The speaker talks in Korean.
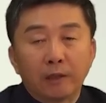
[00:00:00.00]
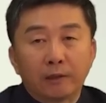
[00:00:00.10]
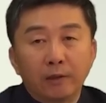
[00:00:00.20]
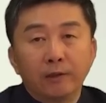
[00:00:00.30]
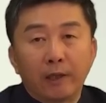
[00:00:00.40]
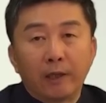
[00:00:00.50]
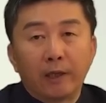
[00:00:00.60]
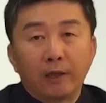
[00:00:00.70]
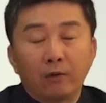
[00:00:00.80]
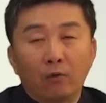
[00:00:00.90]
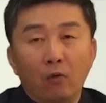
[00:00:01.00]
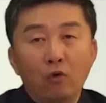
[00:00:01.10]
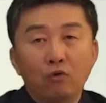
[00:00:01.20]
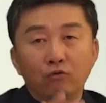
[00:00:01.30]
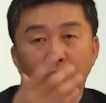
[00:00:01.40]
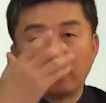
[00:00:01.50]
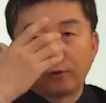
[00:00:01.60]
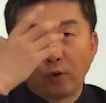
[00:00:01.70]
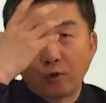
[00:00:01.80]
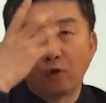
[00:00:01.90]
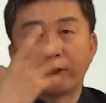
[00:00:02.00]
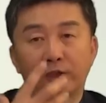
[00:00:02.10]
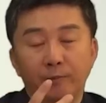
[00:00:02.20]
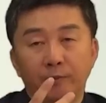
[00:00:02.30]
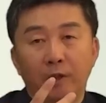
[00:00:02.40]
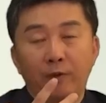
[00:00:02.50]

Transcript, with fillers: 그런데 얼굴을 성형을 했습니다.